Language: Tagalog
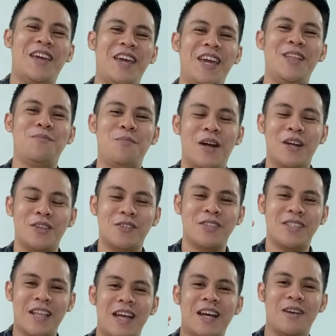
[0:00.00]
8
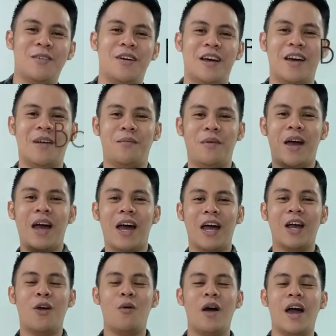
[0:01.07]
bottles lang!
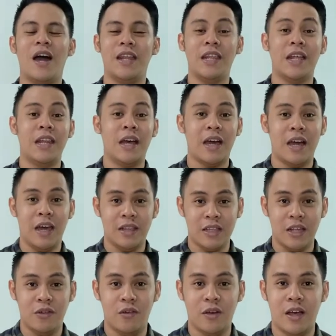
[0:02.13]
makakagawa ka na ng kahit
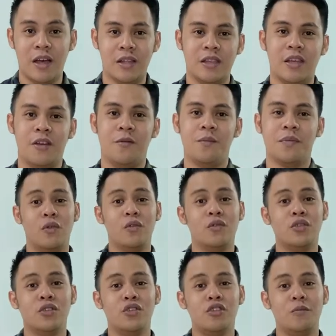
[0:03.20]
anong factor. Kung
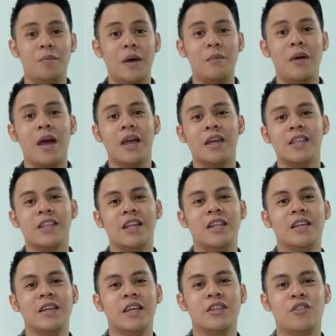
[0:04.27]
gusto nyo pa makakita
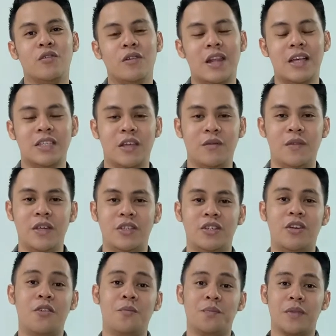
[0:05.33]
ng ganitong klaseng
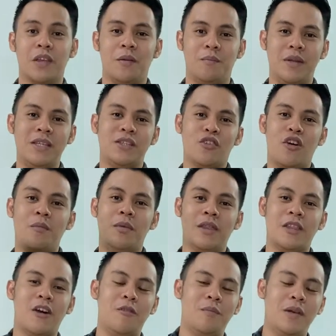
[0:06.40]
video, please comment
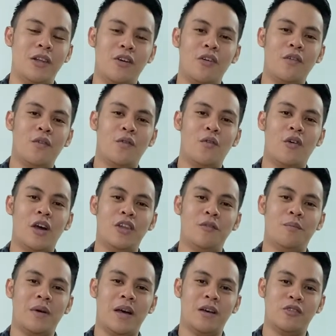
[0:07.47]
down below kung ano
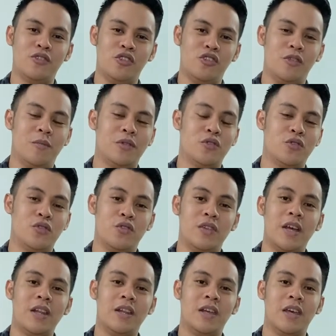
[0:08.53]
pa ang gusto nyo
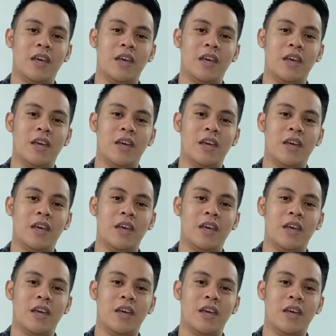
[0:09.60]
matutunan.